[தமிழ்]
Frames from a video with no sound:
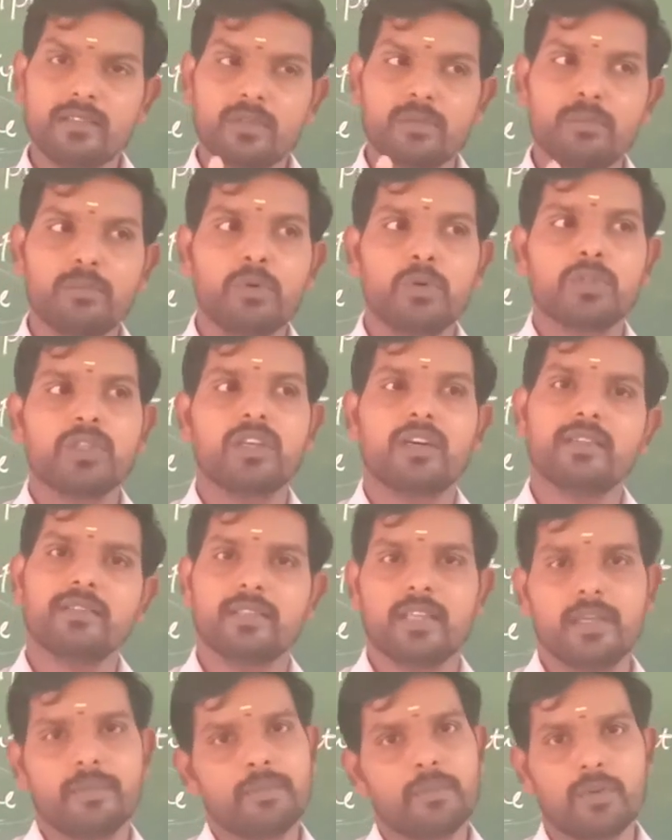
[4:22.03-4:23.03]
ஸோ போத் ஆர்
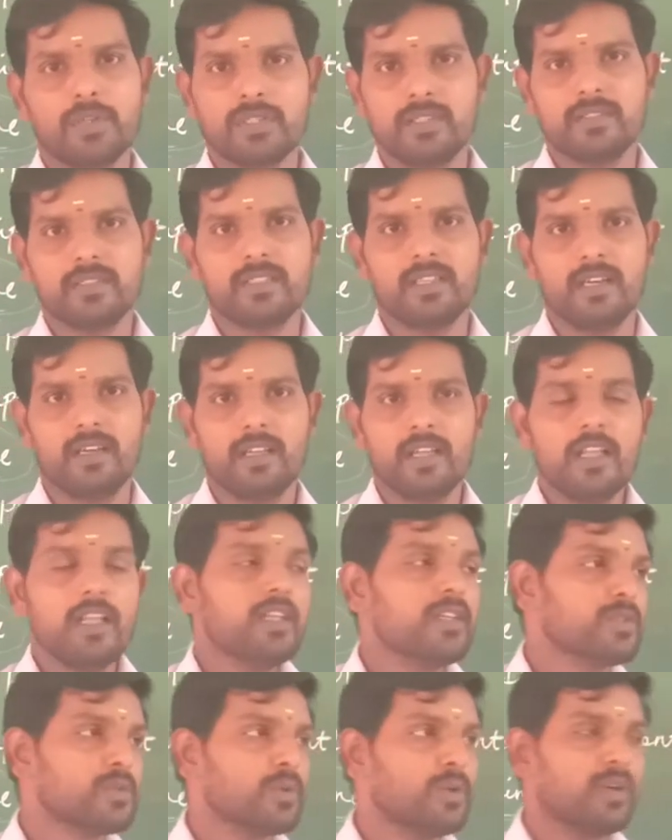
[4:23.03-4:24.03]
சேம் கொஷின்ஸ் தான்
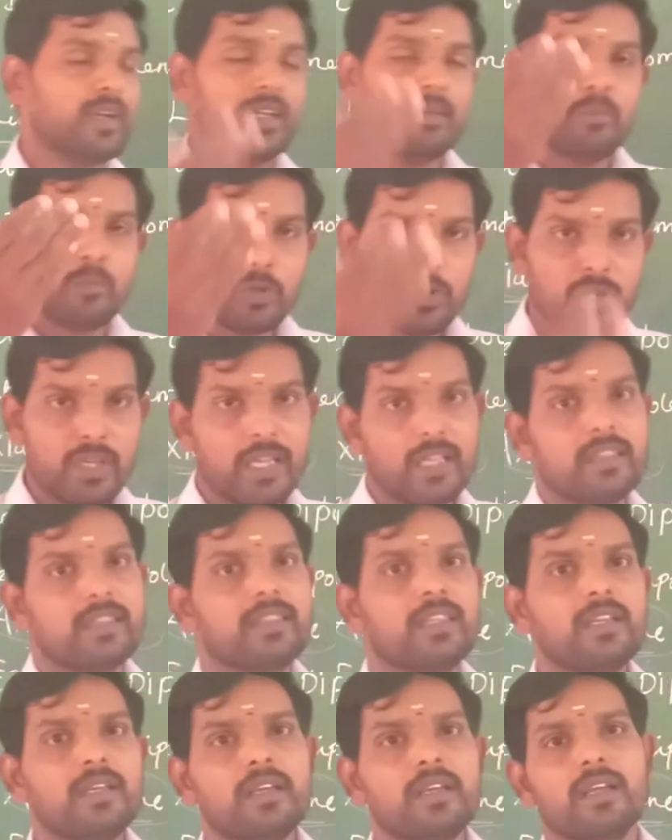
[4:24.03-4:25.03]
ஸோ மொத்தம்
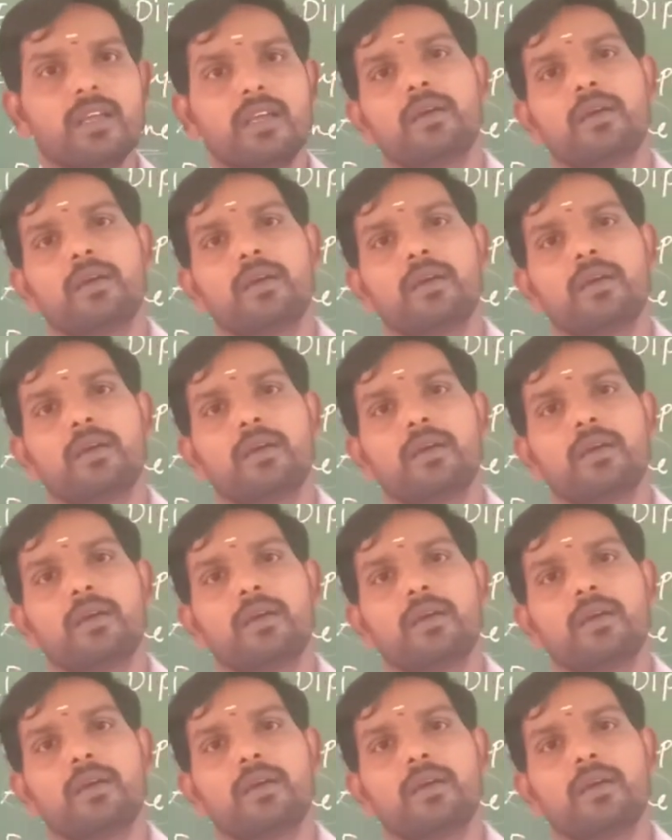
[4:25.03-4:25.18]
எத்தனை